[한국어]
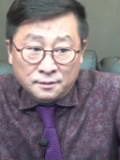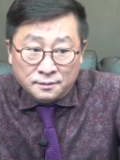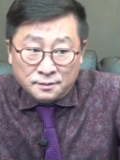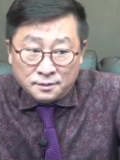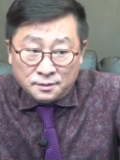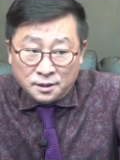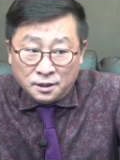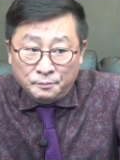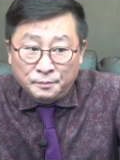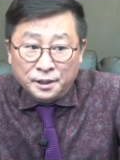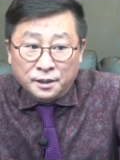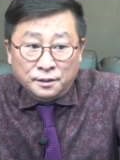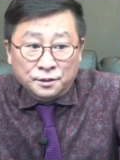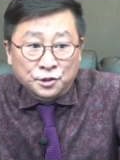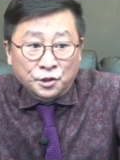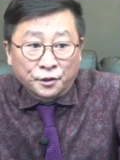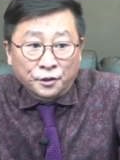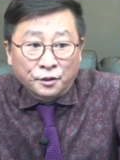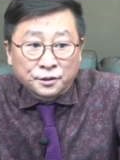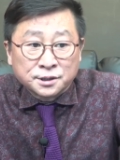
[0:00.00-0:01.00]
이미
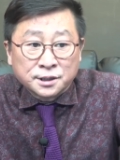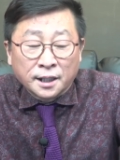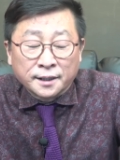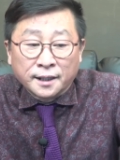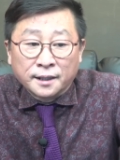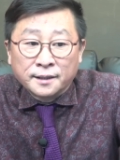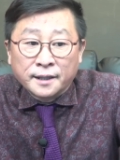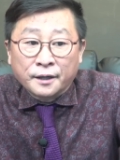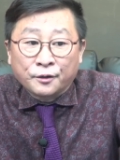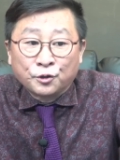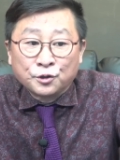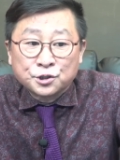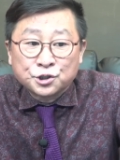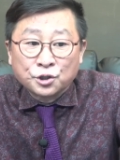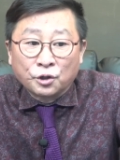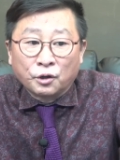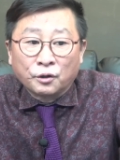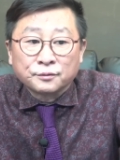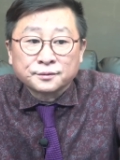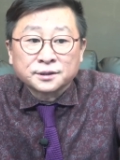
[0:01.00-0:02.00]
여러 차례에
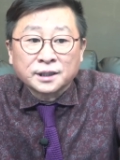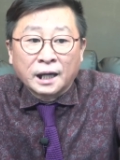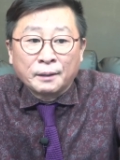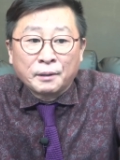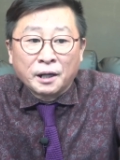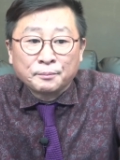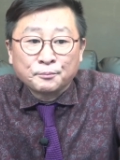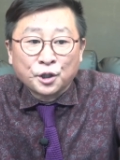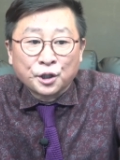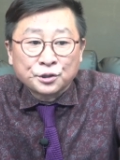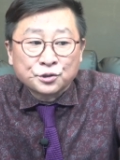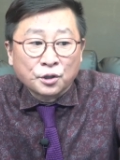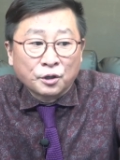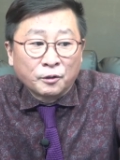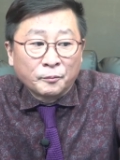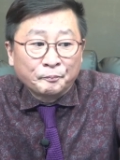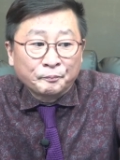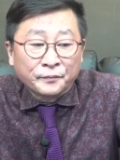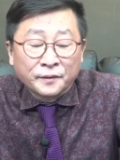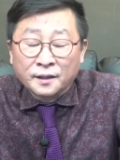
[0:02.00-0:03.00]
걸쳐 다방면에서
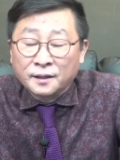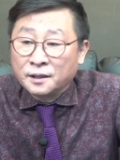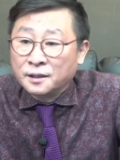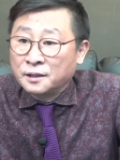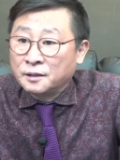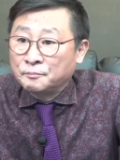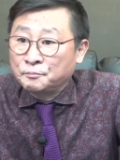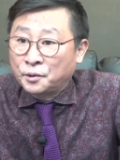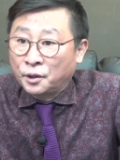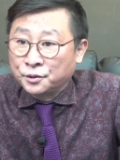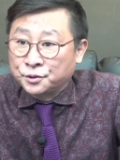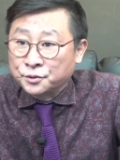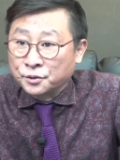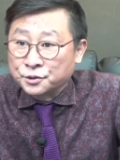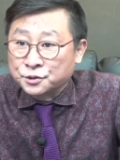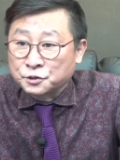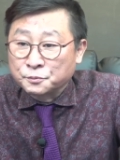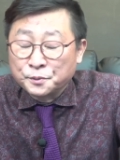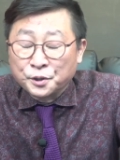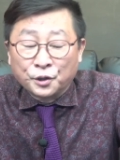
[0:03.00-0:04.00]

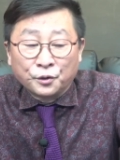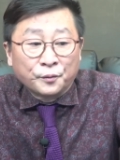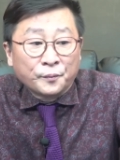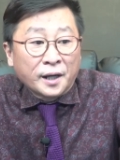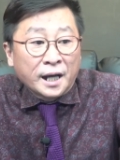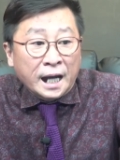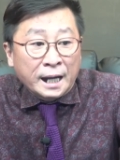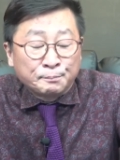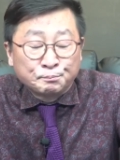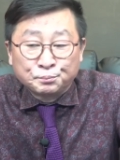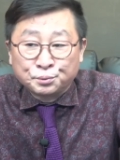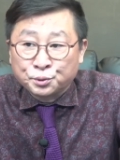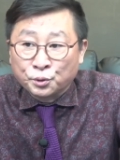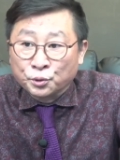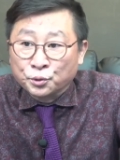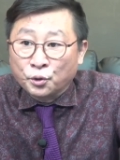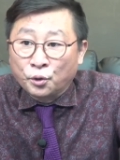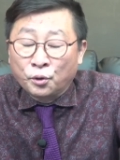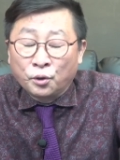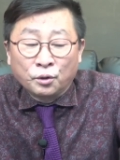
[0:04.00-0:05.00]
펼쳐졌으며
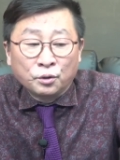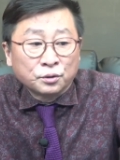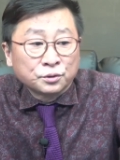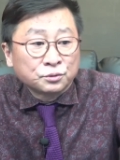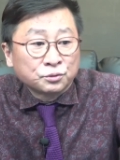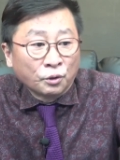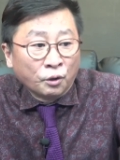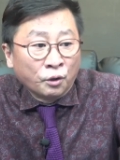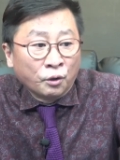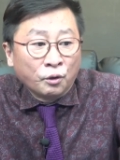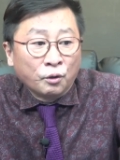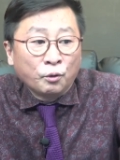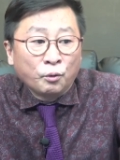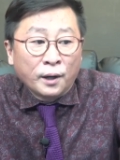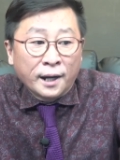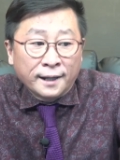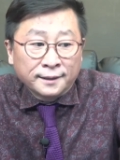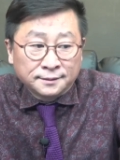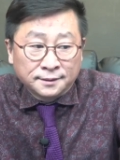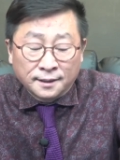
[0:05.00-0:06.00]
앞으로도 더
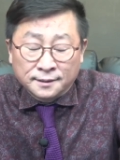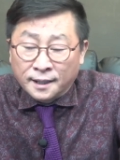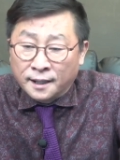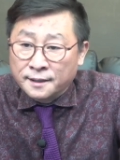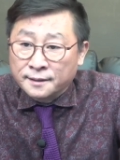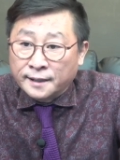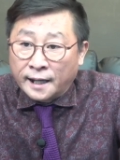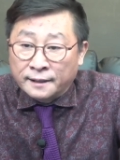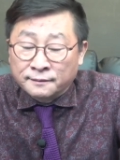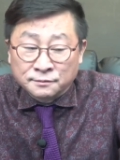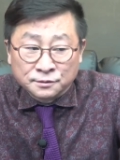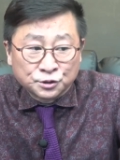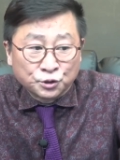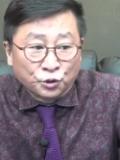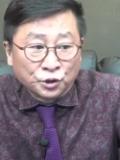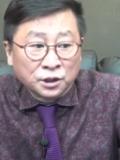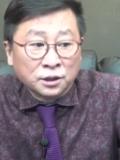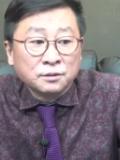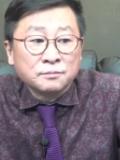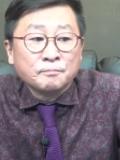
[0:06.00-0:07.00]
확대될
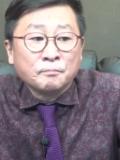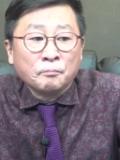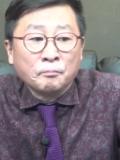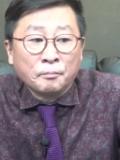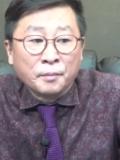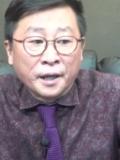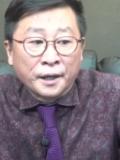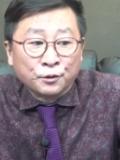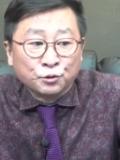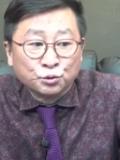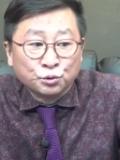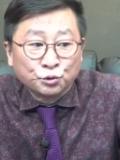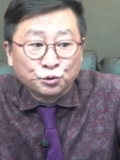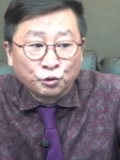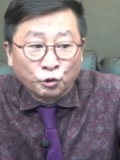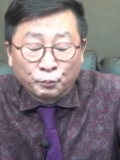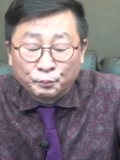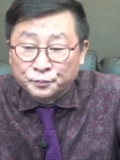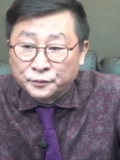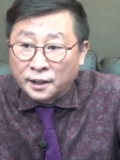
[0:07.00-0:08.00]
가능성이 매우
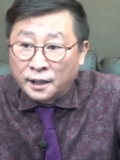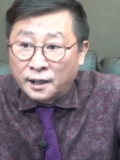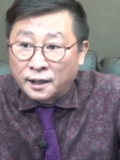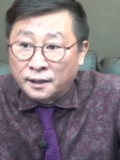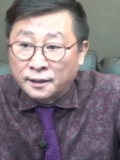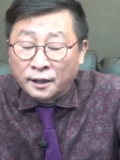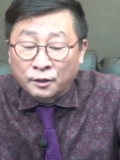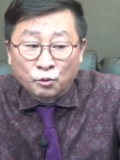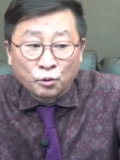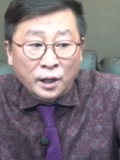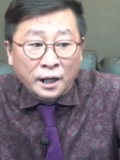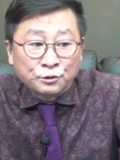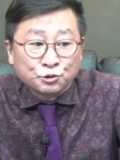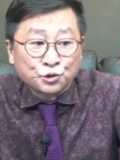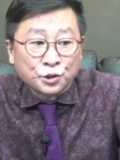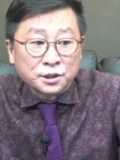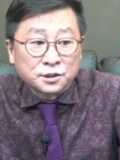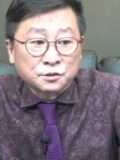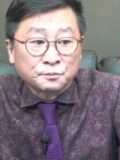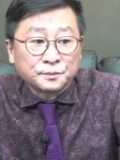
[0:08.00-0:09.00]
높다라고
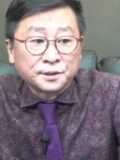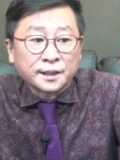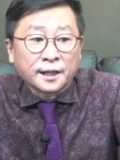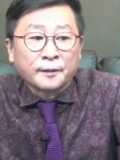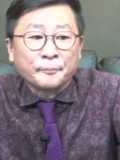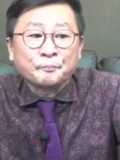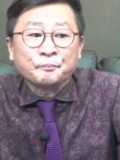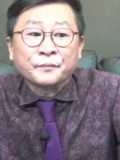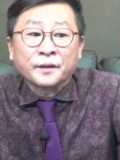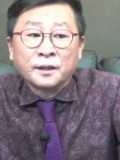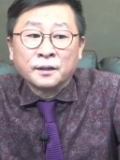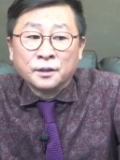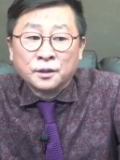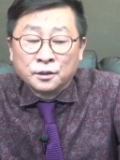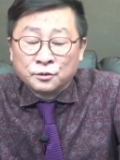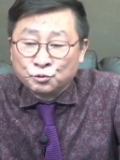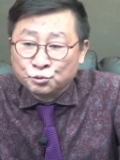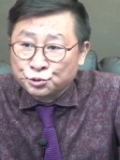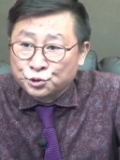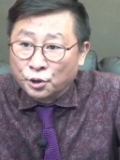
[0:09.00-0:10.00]
강조했습니다.
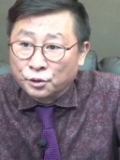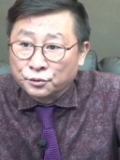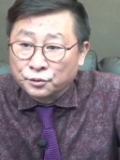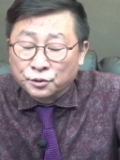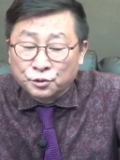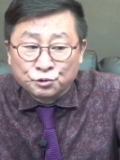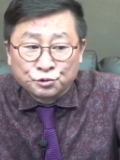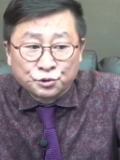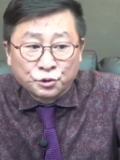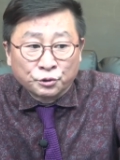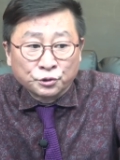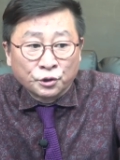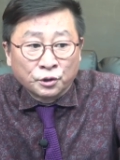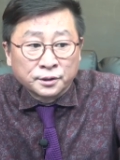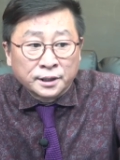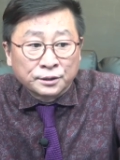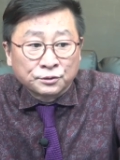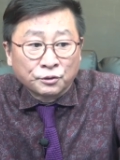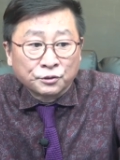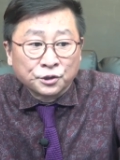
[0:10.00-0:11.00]
우선 윤석열
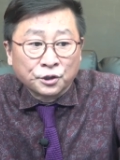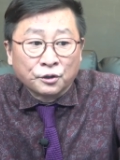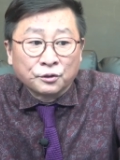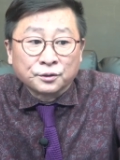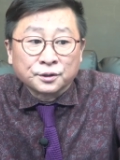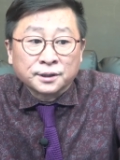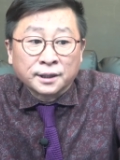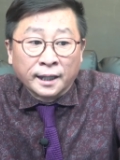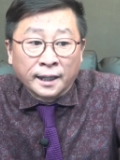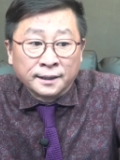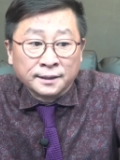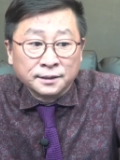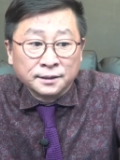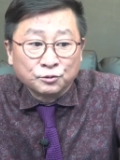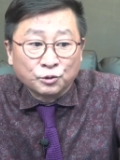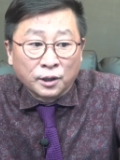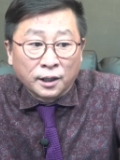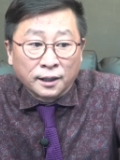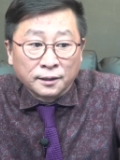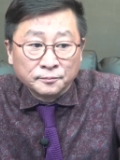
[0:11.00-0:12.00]
대통령
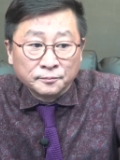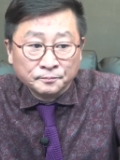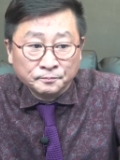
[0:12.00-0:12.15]
개인과